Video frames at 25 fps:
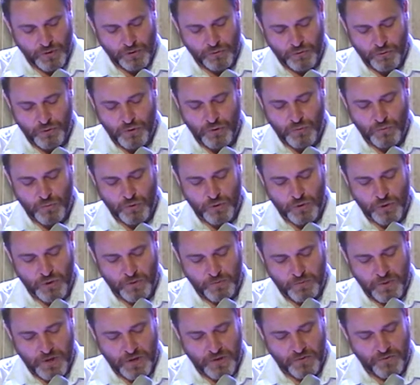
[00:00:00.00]
то не может
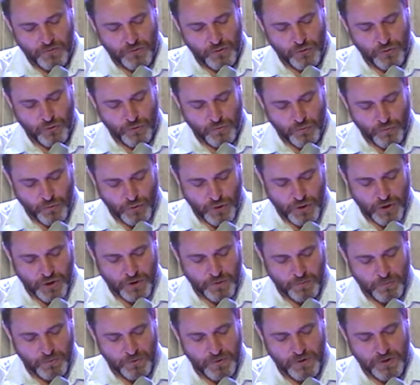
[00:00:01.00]
первый ее муж,
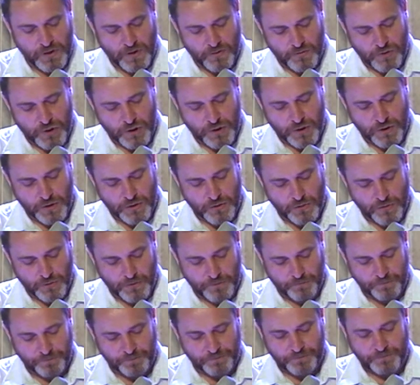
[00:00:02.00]
отпустивший ее,